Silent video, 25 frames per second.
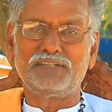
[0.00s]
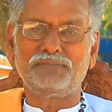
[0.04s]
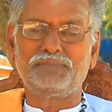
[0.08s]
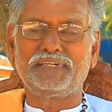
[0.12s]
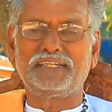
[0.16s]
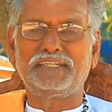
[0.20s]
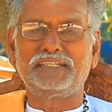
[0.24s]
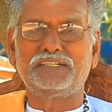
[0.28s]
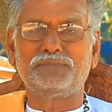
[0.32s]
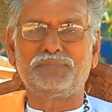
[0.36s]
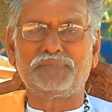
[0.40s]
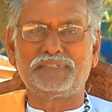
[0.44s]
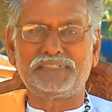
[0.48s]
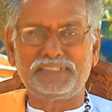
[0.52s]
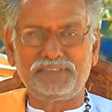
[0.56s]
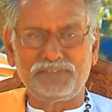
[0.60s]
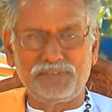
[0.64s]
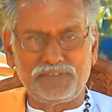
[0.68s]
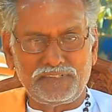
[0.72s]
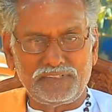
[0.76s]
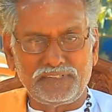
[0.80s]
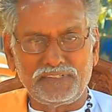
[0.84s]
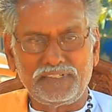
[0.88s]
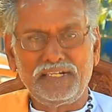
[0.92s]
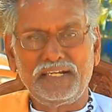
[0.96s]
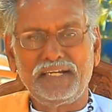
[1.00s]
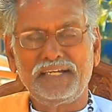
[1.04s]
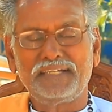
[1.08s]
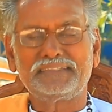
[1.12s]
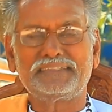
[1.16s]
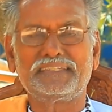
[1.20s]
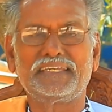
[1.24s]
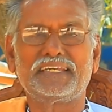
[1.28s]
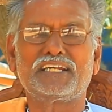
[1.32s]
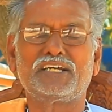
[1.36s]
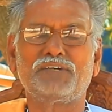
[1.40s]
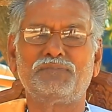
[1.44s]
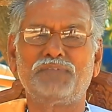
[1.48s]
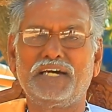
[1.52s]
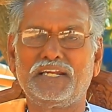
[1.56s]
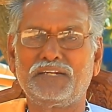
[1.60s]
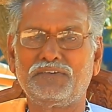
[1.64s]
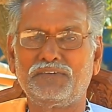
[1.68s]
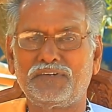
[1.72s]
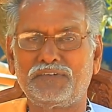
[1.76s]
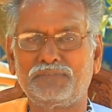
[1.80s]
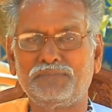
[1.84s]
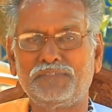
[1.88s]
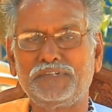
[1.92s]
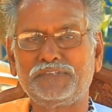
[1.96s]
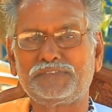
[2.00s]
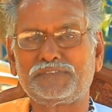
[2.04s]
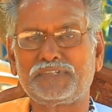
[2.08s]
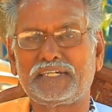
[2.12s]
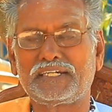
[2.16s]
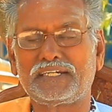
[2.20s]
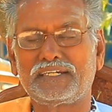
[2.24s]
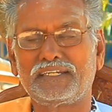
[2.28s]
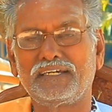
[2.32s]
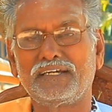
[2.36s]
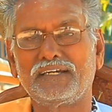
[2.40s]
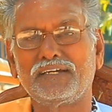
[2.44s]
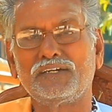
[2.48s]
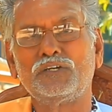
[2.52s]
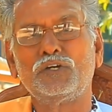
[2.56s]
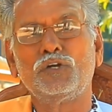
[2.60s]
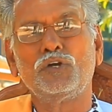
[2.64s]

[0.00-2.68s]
எப்படி இதை பற்றி ஒரு தீர்க்கமான ஒரு முடிவு சொன்னீங்கன்னா